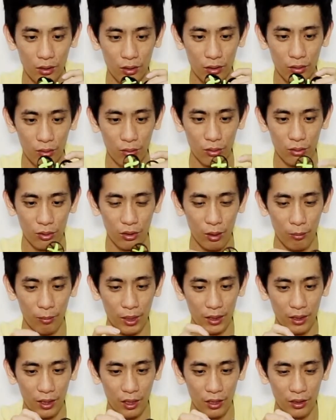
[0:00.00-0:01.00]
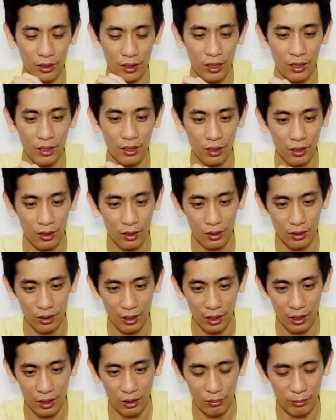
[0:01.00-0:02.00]
terus juga baterainya
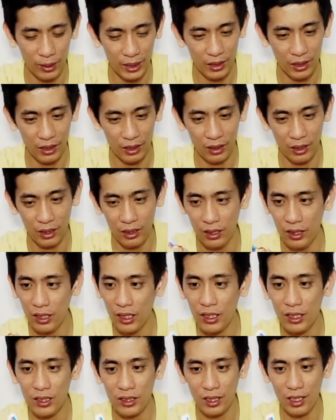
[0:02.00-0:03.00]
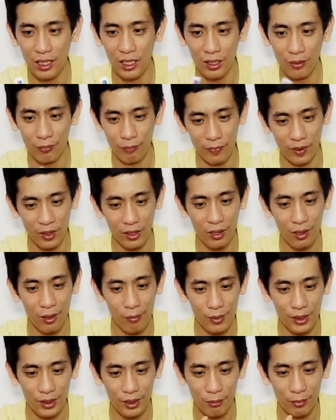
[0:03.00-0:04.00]
nah kalau baterainya ini kan kecil nih dia
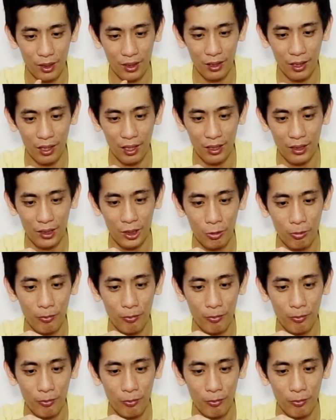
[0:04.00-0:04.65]
bisa bertahan